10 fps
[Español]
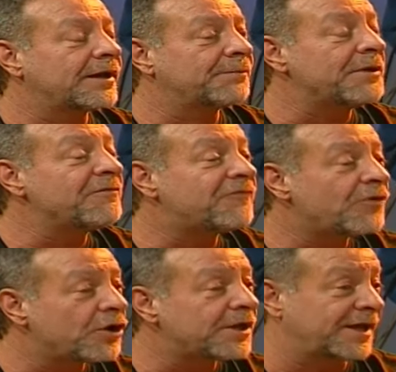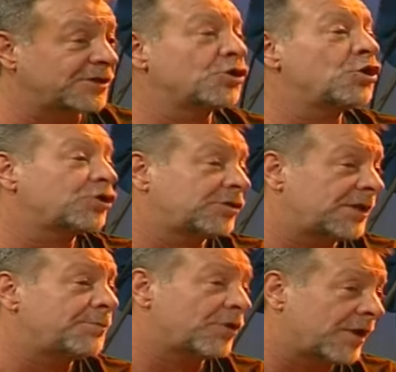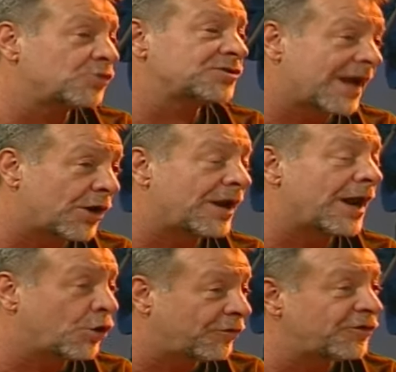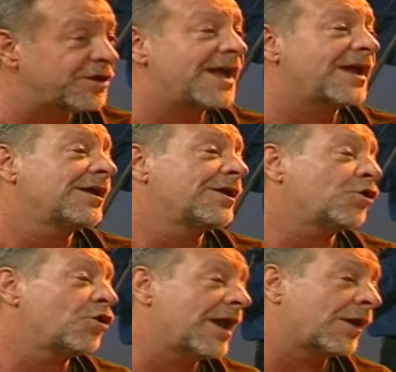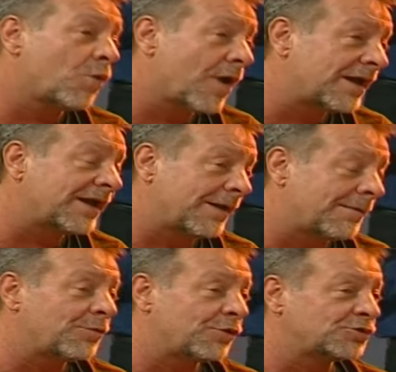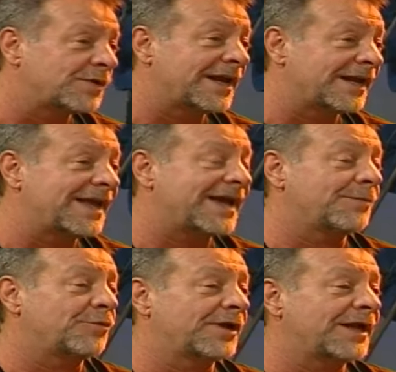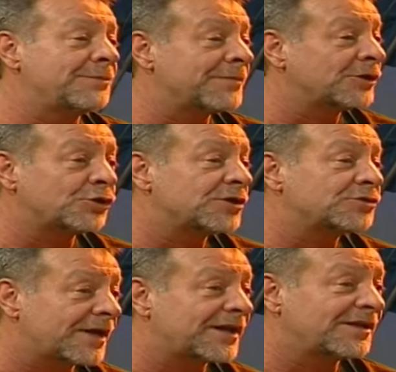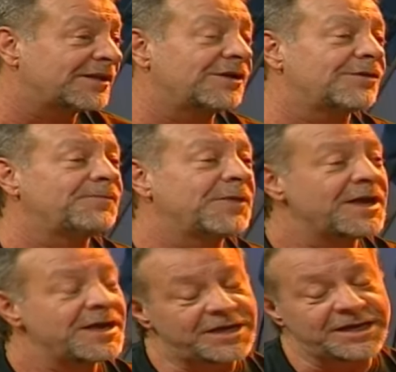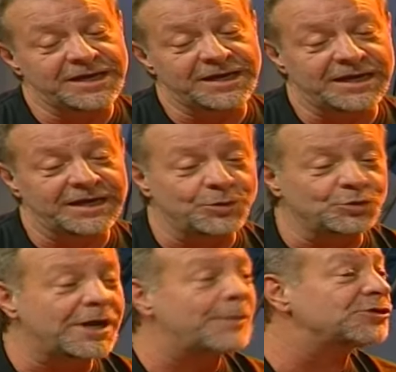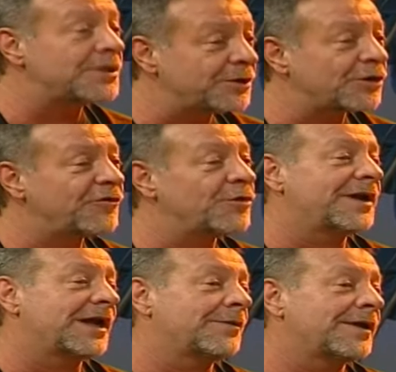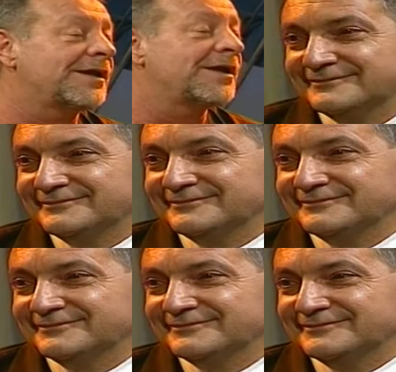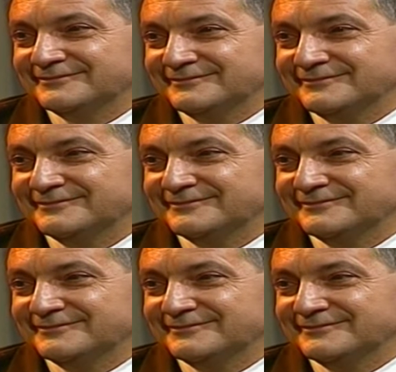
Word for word: Pink Floyd, que son los tipos que usan ahora la holofonía con la cual grabamos Ushuaia la Quiaca, porque el inventor es un argentino y, usamos el micrófono para grabar de Ushuaia la Quiaca.